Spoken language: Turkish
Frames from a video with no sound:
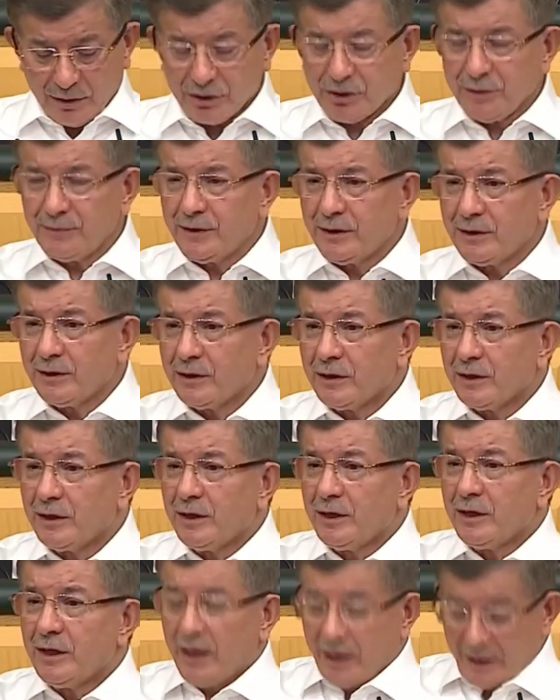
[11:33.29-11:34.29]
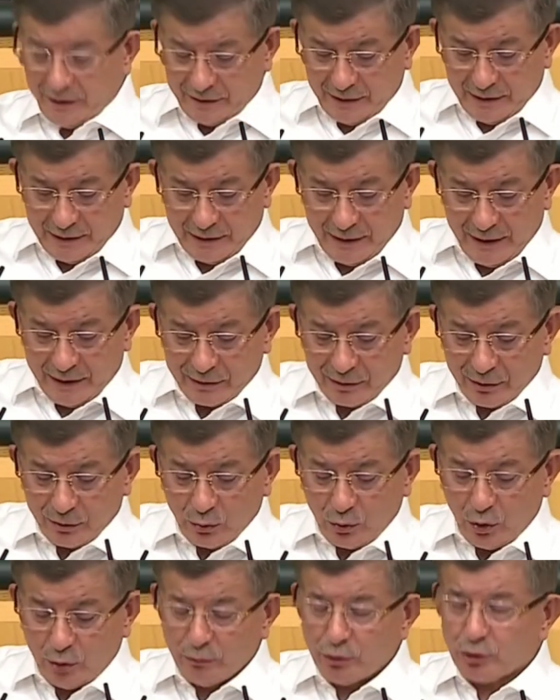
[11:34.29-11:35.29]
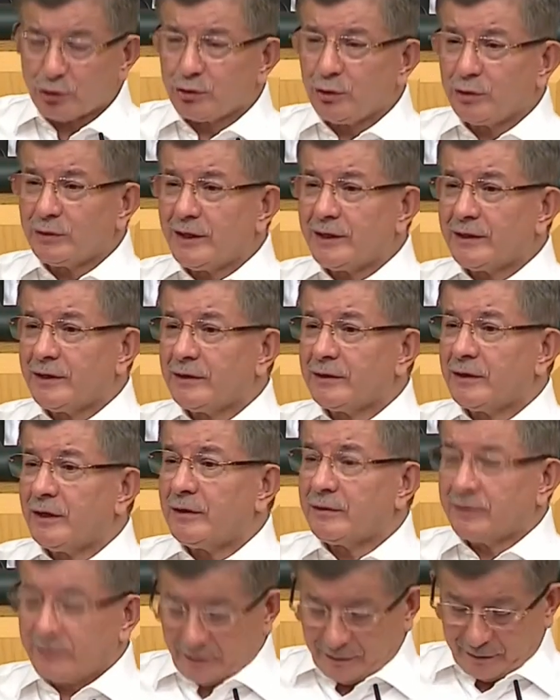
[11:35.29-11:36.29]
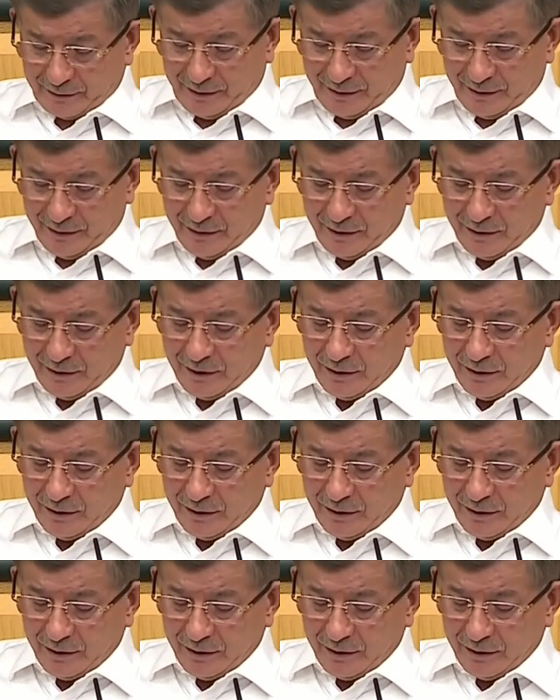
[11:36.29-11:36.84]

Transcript: Şimdi hediyeler komisyonlar adı altında